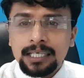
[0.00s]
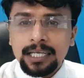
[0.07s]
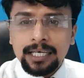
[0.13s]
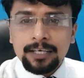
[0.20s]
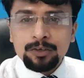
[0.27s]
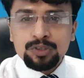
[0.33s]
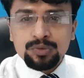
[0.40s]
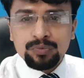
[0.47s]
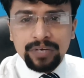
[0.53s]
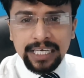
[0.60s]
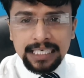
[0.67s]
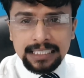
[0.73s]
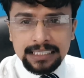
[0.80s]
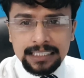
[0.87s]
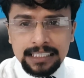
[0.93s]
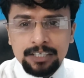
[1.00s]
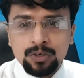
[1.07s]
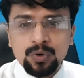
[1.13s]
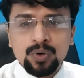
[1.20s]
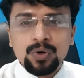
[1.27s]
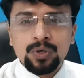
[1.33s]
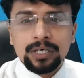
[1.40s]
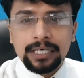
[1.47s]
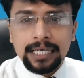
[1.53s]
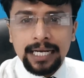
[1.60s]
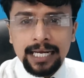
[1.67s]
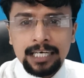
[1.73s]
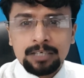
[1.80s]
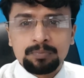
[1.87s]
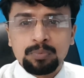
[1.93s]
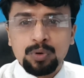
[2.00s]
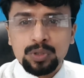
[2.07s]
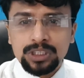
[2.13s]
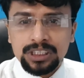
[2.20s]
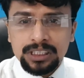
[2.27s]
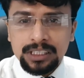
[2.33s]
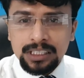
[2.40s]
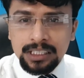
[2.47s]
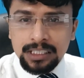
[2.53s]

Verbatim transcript: लेकिन उस वैकेंसी को डायरेक्ट पोस्ट